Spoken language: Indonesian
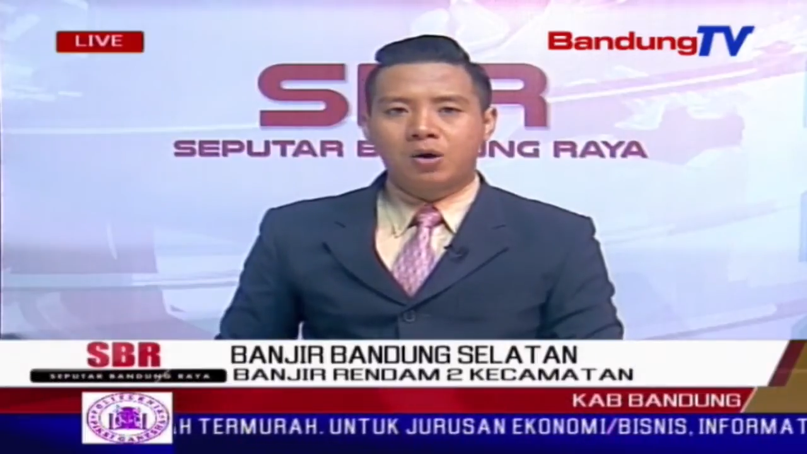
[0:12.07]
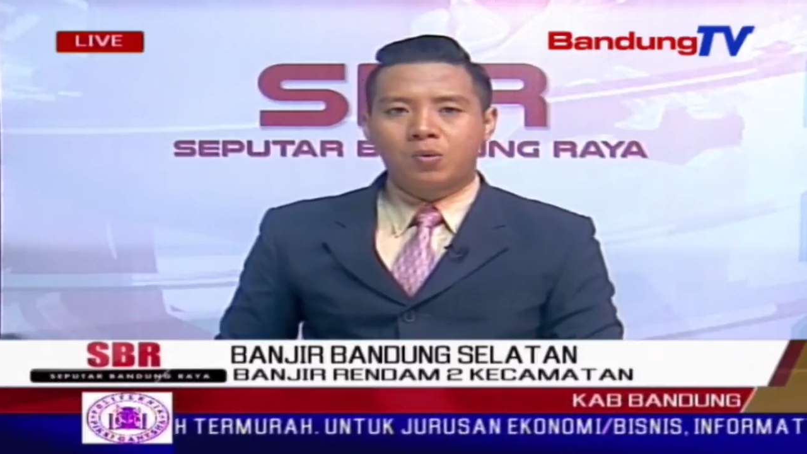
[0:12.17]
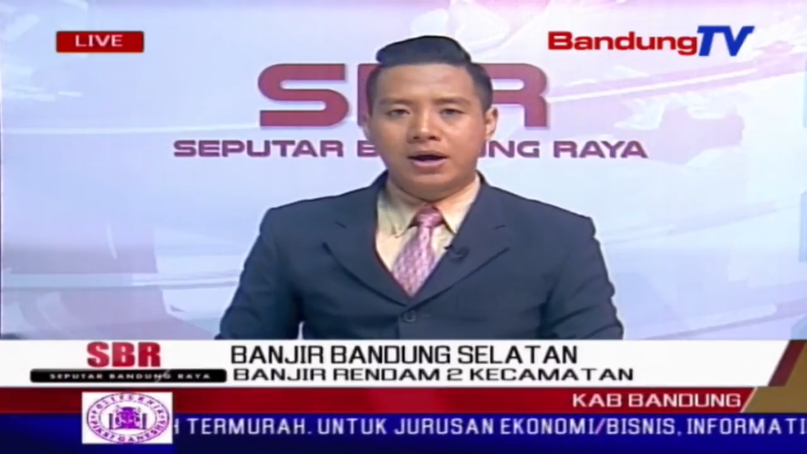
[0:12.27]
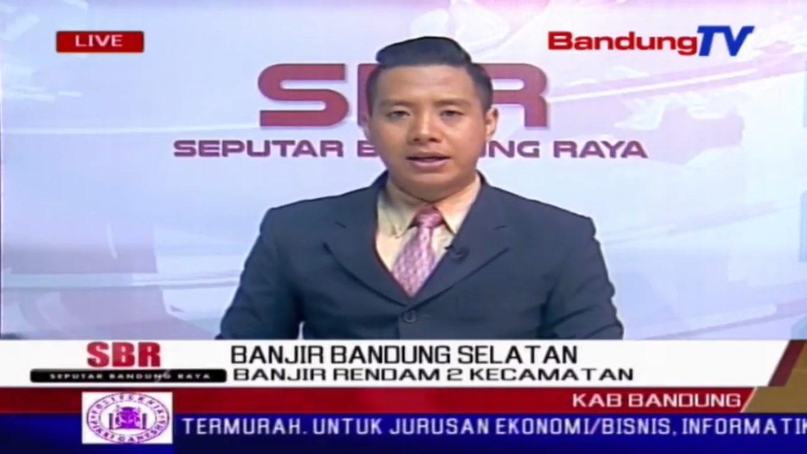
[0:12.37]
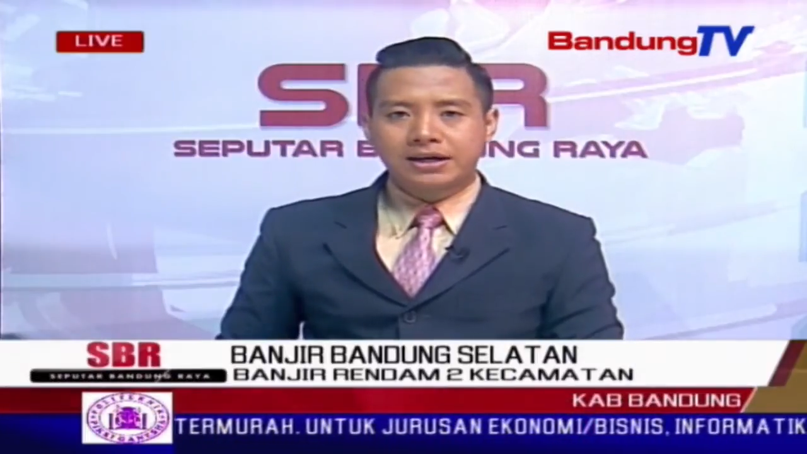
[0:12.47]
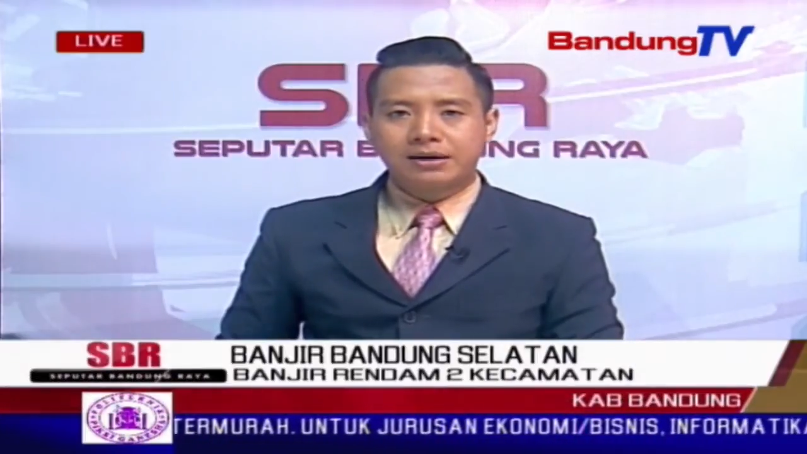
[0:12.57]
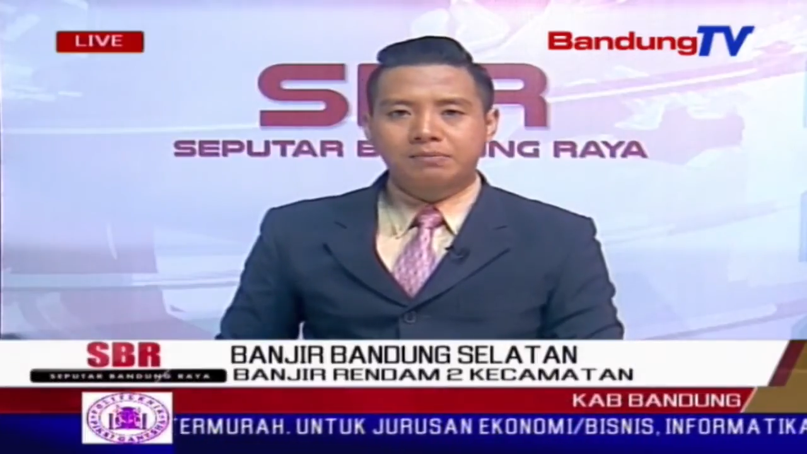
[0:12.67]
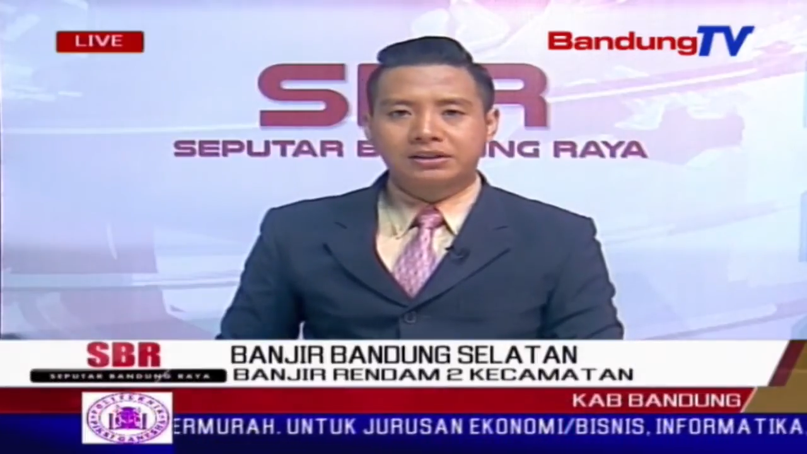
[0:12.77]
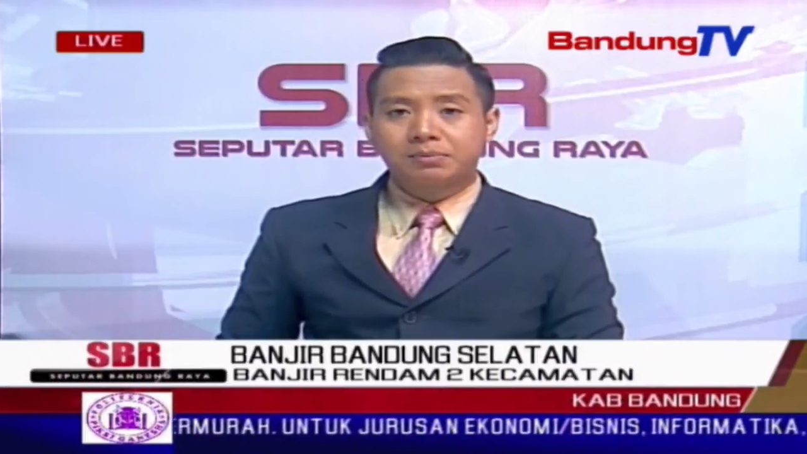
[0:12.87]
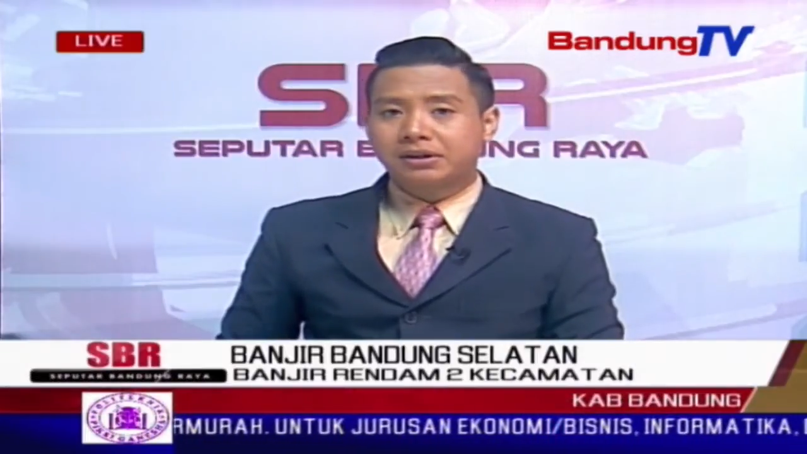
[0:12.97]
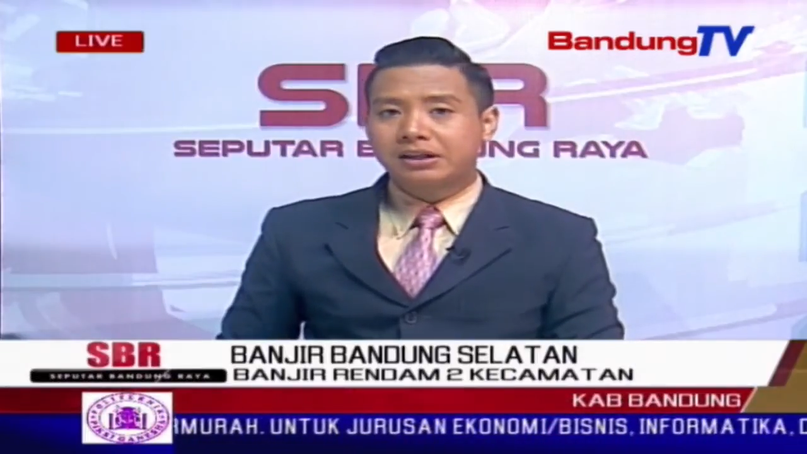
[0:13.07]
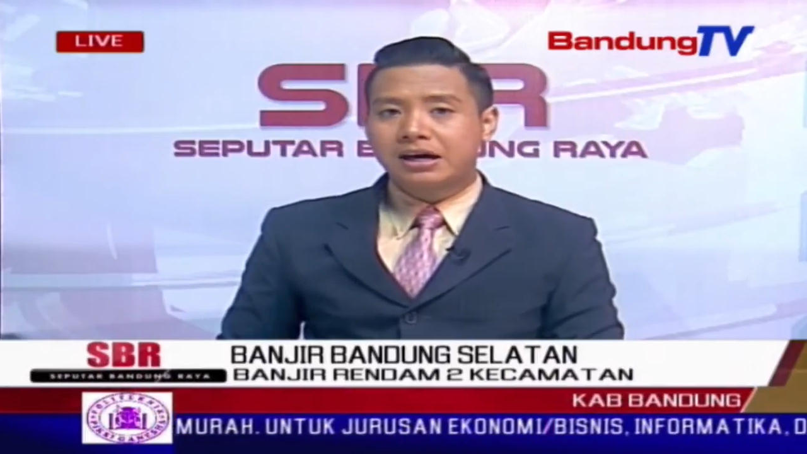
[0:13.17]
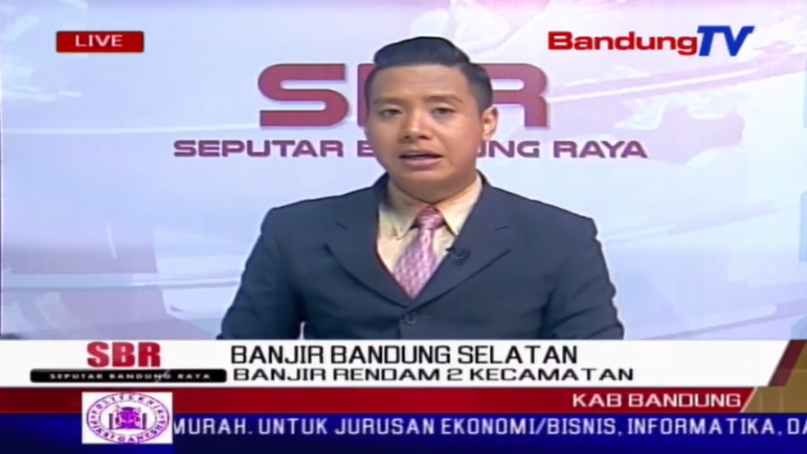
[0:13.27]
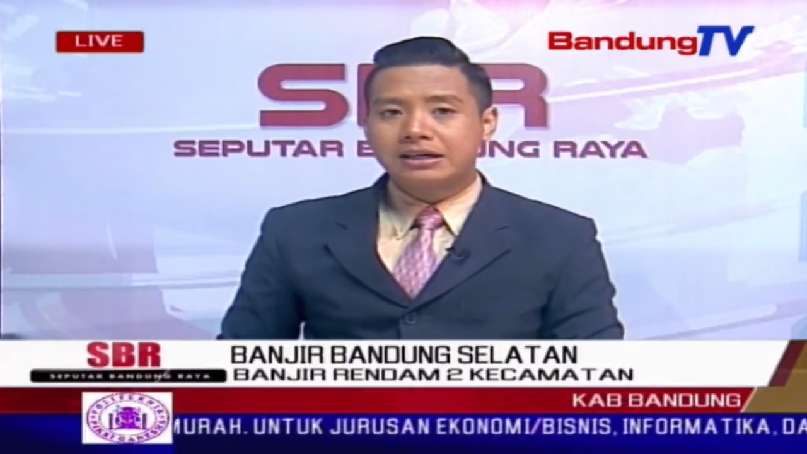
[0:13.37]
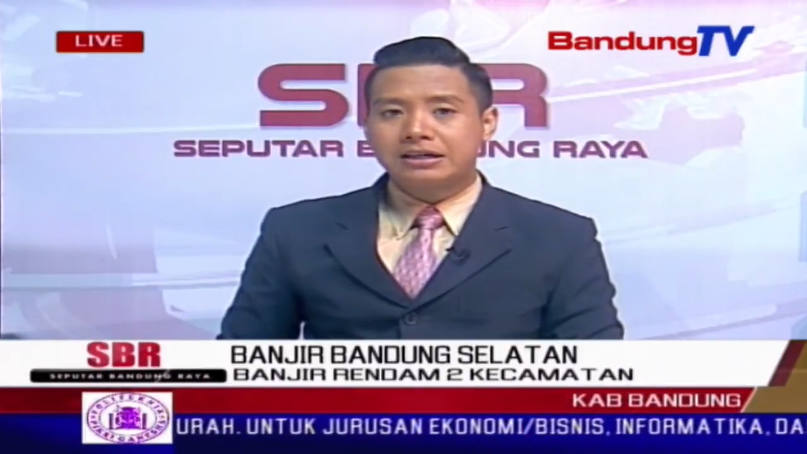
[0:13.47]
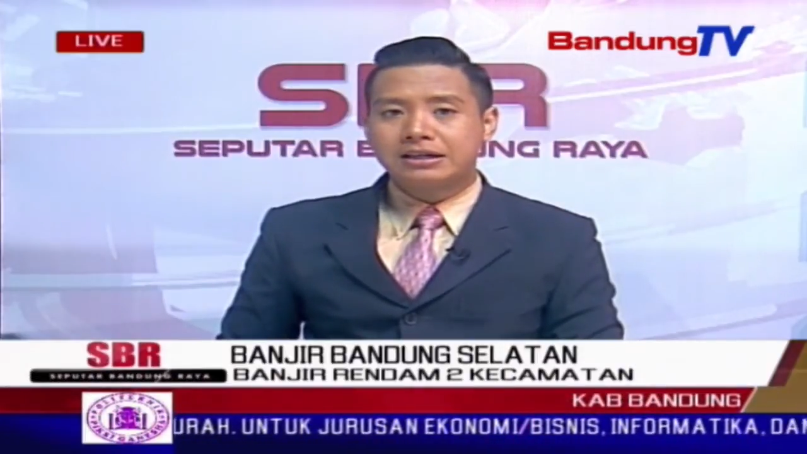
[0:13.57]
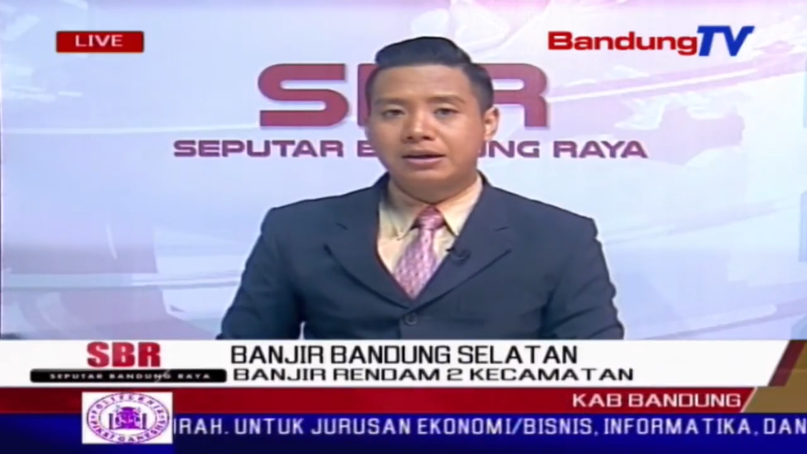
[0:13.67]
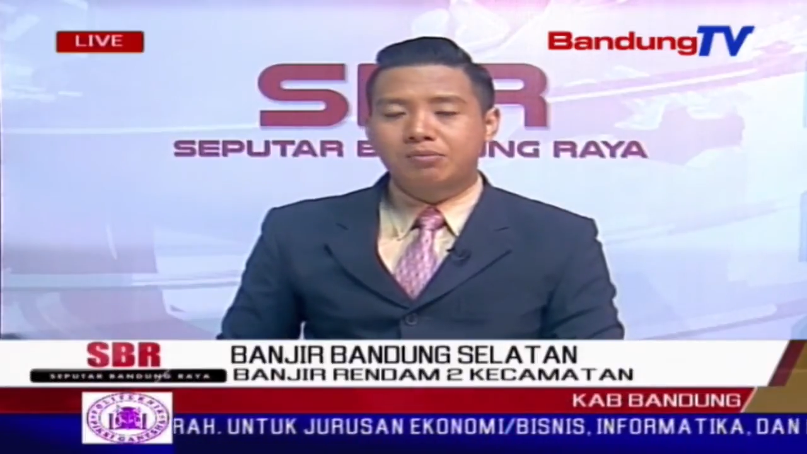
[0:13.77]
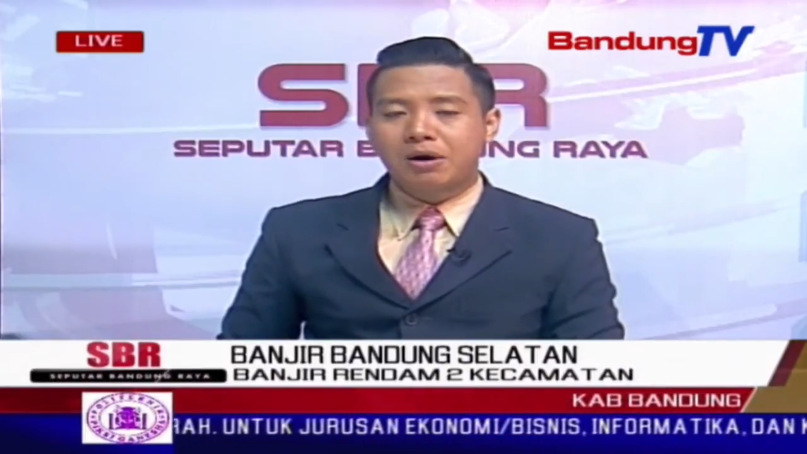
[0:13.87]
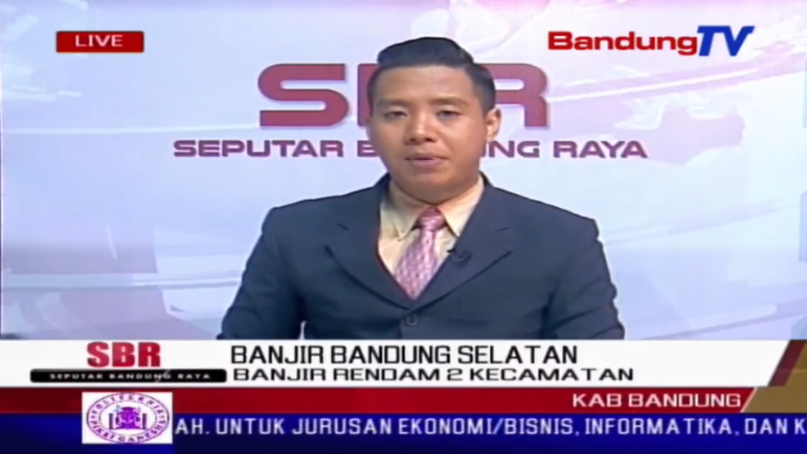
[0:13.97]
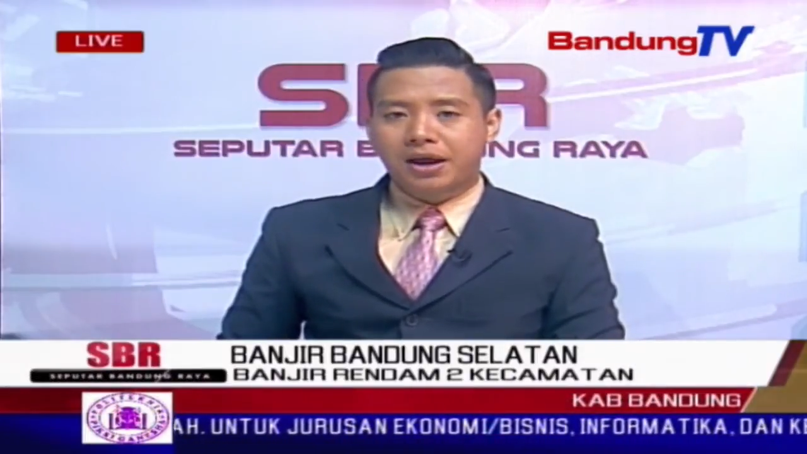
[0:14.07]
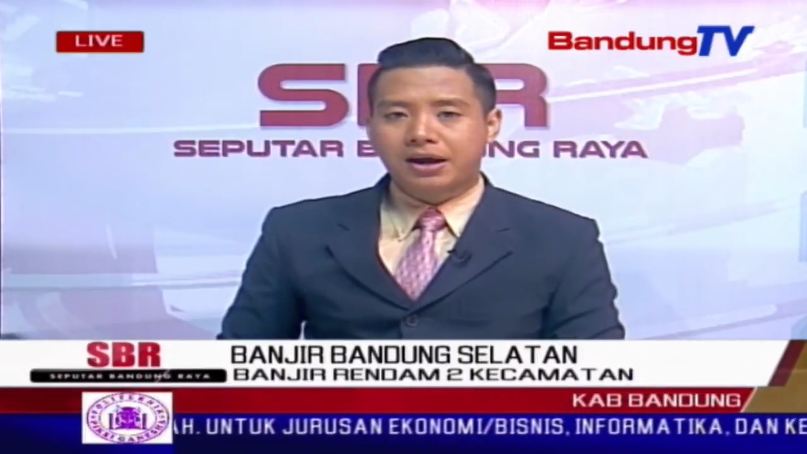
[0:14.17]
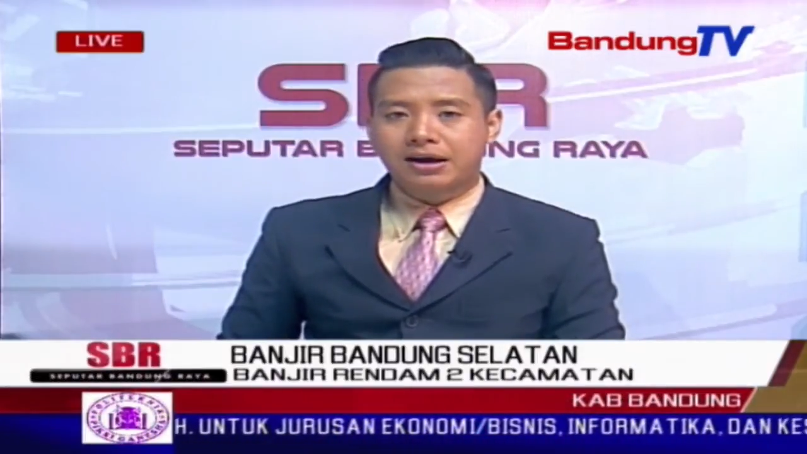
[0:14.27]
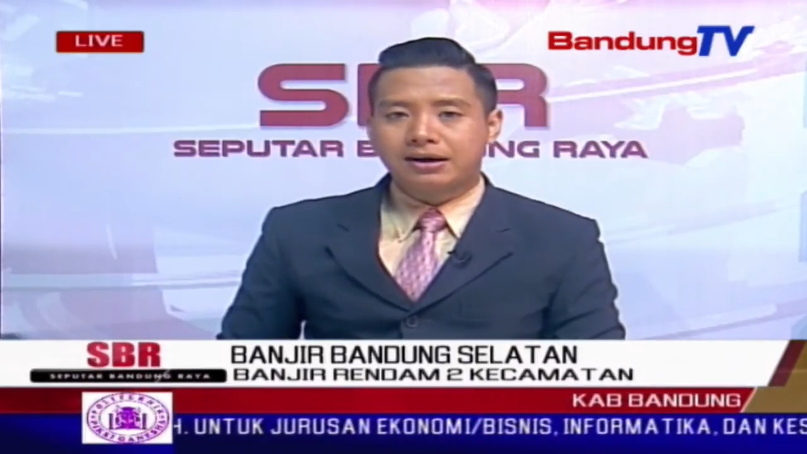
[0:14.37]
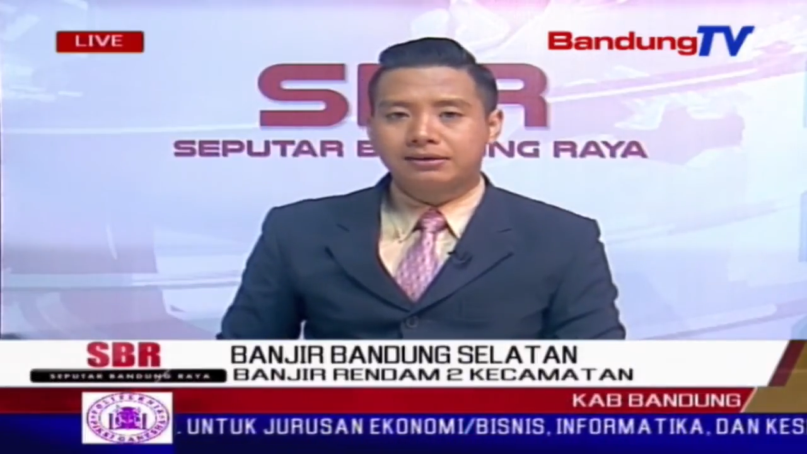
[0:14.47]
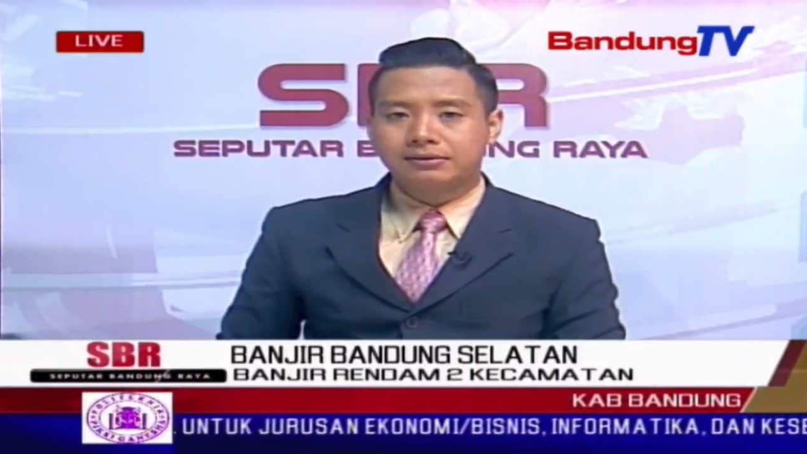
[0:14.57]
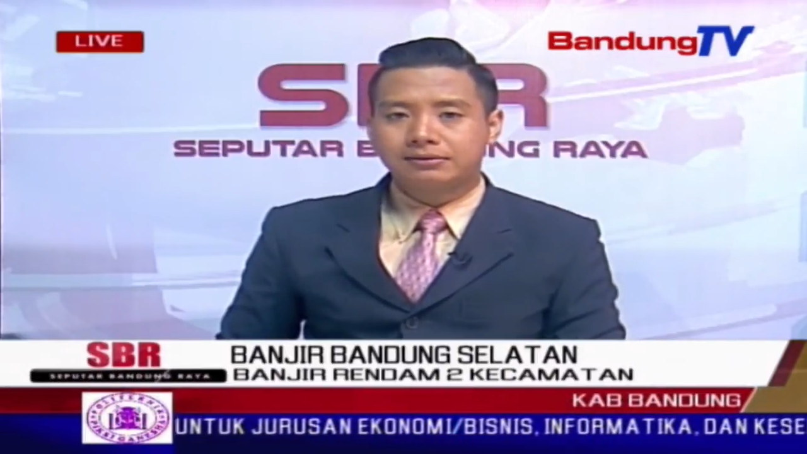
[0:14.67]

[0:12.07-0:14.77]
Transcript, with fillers: warga masih bertahan di rumah mereka.